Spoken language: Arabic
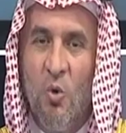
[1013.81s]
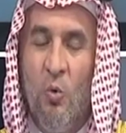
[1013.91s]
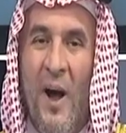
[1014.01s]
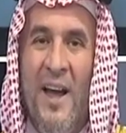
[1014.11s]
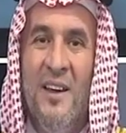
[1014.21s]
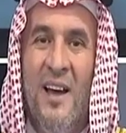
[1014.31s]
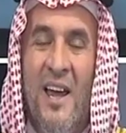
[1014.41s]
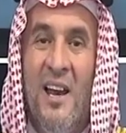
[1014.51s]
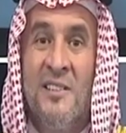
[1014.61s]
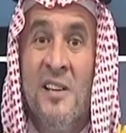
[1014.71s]
واي
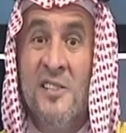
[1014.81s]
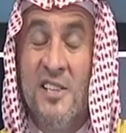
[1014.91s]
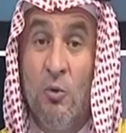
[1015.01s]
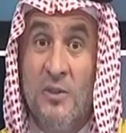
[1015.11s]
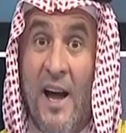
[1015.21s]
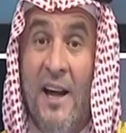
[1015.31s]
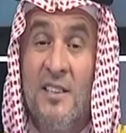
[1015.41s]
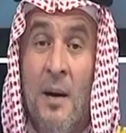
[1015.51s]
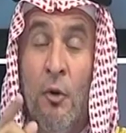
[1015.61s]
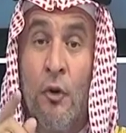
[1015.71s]
ليله سوداء
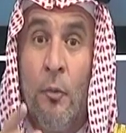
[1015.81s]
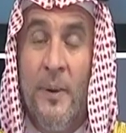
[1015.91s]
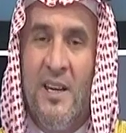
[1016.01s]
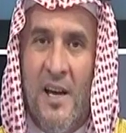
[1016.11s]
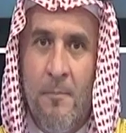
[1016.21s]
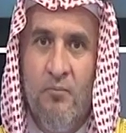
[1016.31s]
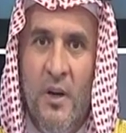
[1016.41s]
تمر بك